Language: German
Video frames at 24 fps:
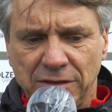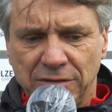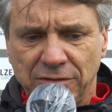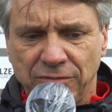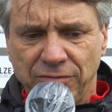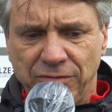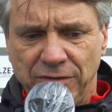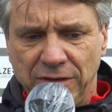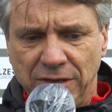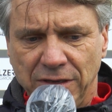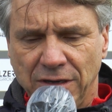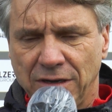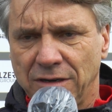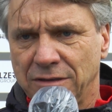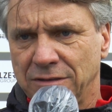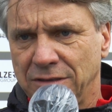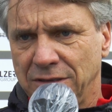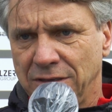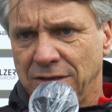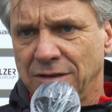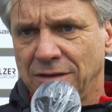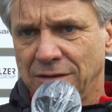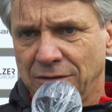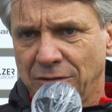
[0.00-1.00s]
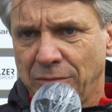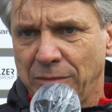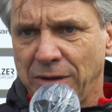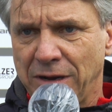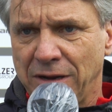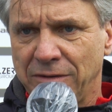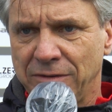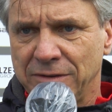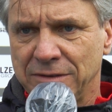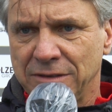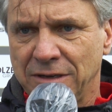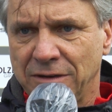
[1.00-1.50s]
Also vier, die
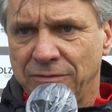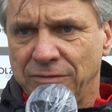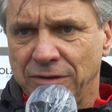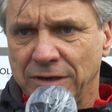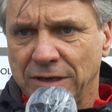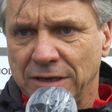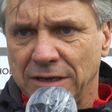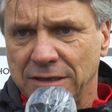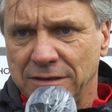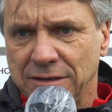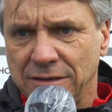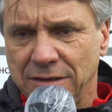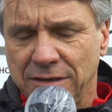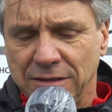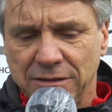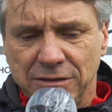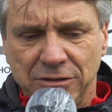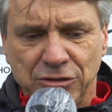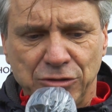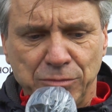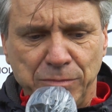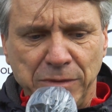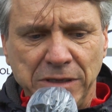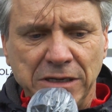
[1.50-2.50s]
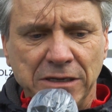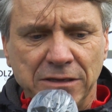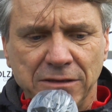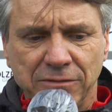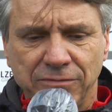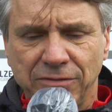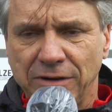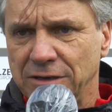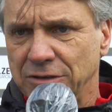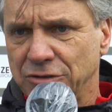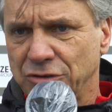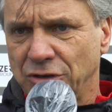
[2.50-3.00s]
normalerweise in der Viererkette hinten spielen,
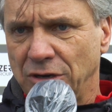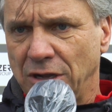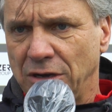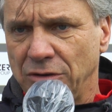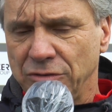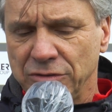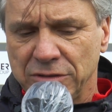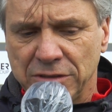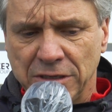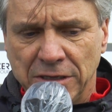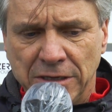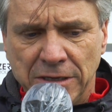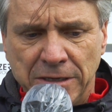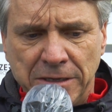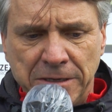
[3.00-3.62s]
fallen schon aus.